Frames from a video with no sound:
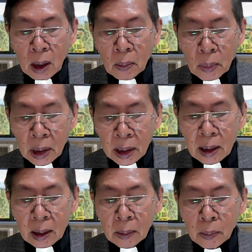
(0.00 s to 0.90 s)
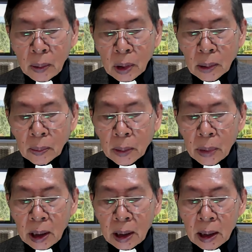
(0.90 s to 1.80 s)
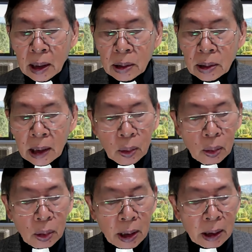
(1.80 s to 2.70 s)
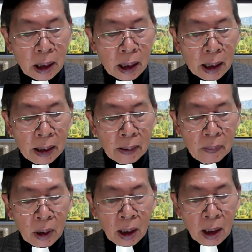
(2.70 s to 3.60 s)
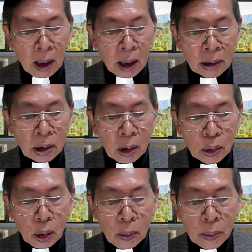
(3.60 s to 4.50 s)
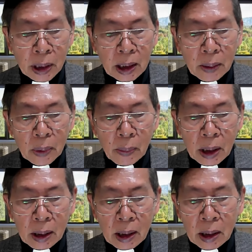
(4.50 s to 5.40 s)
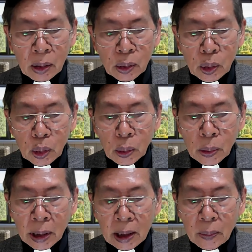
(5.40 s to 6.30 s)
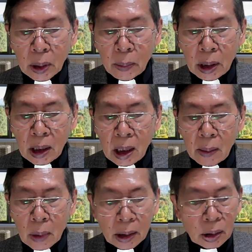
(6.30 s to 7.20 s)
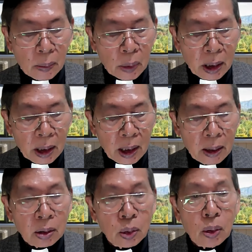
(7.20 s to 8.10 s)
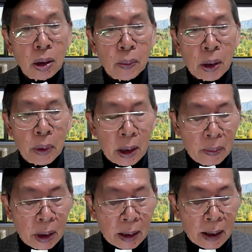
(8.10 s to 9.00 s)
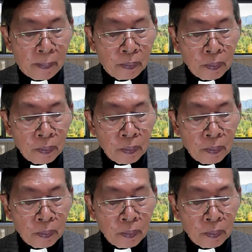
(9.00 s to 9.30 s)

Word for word: Mereka memang berbeda satu dengan yang lain, Asal-usul mereka berbeda, suku mereka berbeda, bahasa mereka juga berbeda-beda.